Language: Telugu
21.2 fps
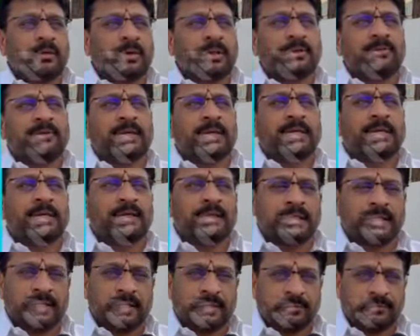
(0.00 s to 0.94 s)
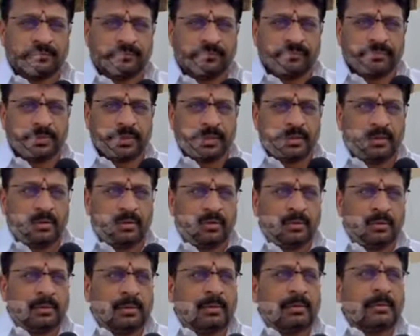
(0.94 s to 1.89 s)
ఒక వర్గానికి
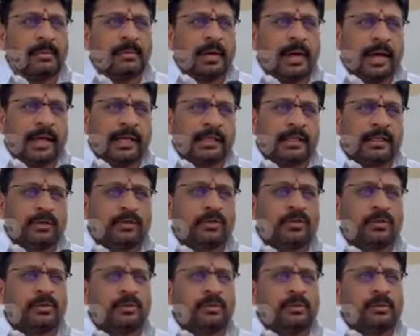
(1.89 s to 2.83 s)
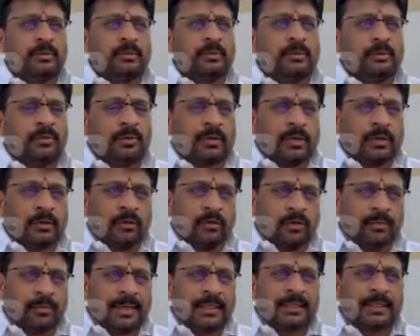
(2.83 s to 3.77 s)
హైందవులు ఒక
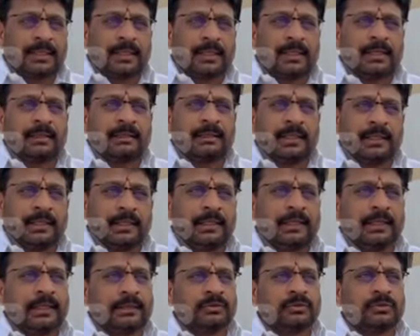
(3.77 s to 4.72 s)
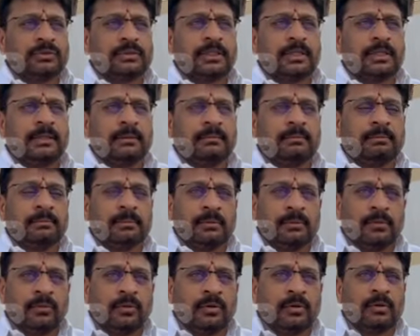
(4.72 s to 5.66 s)
గోమాతగా తల్లిగా చూసే
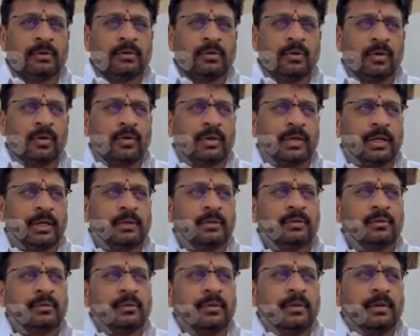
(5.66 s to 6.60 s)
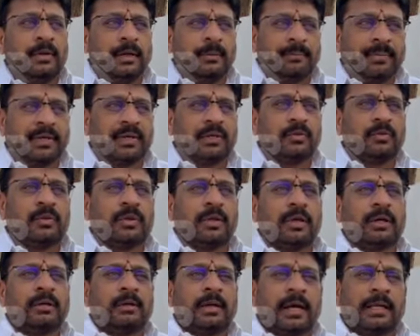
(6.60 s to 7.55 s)
గో గోవులను ఇప్పటికి
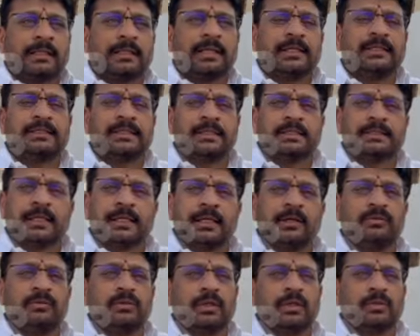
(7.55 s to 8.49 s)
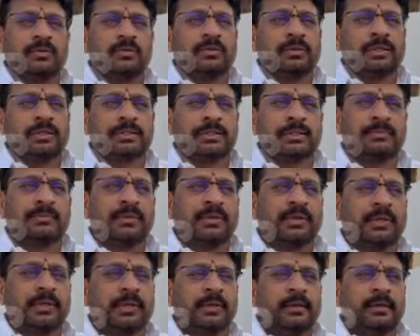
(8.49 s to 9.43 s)
కూడా హత్యలు చేస్తూనే ఉన్నారు
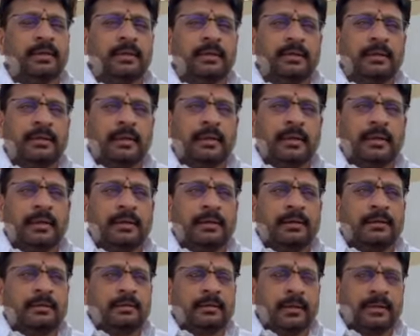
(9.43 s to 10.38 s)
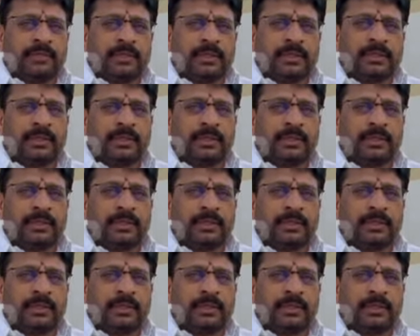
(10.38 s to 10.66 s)
తీసుకుపోయి ఎవరికి